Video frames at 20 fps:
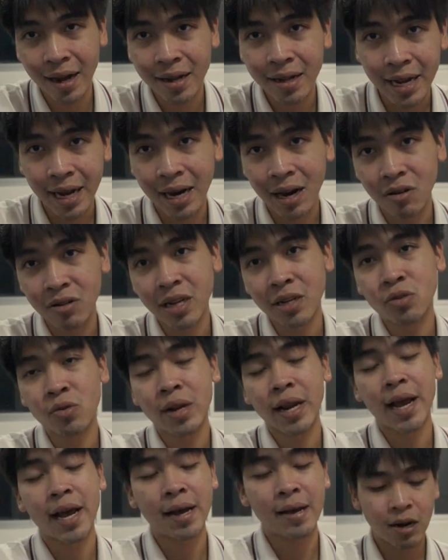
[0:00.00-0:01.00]
อย่างเราใช้ตัว
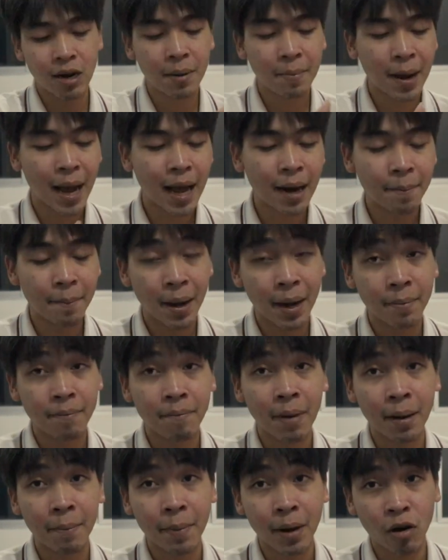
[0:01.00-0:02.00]
เนี้ยเราทำงานแบต
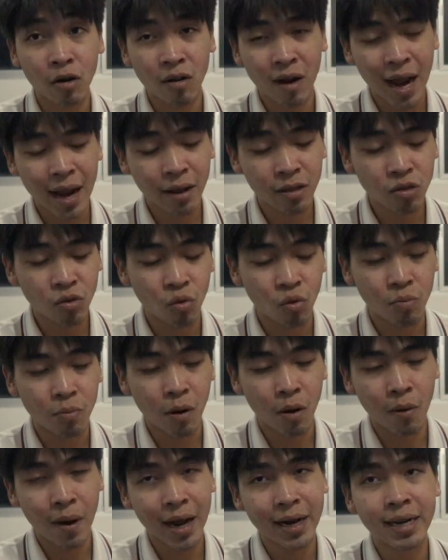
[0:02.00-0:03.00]
แบตมันค่อนข้างสูบเพ
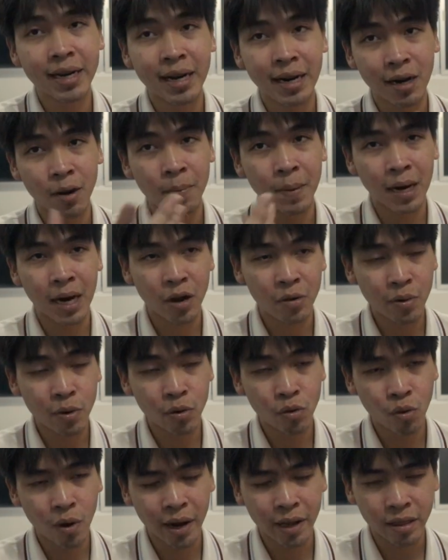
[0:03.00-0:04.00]
ราะว่า1เราเปิดไลฟ์วิว
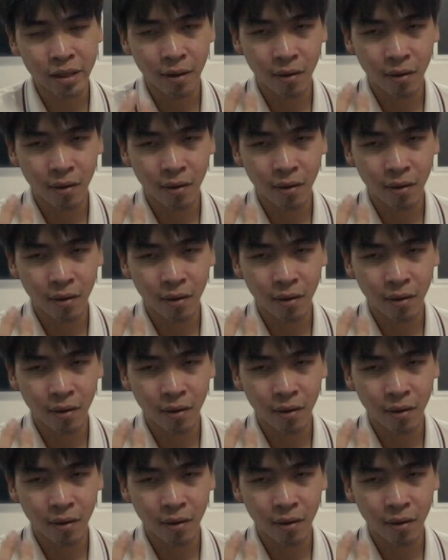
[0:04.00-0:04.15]
ด้วย